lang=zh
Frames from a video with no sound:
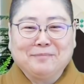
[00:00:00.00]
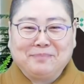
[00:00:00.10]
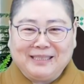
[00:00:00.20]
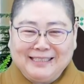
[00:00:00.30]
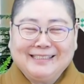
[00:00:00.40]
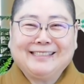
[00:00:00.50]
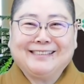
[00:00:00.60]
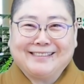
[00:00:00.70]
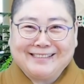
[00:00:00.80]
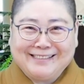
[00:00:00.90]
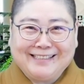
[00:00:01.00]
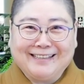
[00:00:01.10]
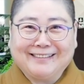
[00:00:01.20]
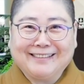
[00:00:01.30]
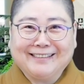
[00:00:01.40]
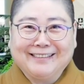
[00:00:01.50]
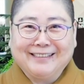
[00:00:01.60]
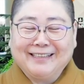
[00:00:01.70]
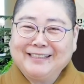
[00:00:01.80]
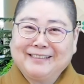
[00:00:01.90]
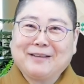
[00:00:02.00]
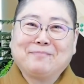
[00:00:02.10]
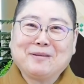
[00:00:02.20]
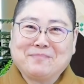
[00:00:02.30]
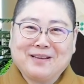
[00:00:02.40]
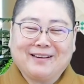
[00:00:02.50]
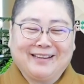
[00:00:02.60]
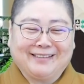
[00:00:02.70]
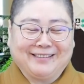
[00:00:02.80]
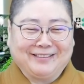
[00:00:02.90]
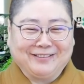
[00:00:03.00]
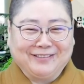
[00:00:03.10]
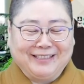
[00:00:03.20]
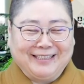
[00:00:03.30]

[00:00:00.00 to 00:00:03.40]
比起之前的，哎，她变漂亮了哦。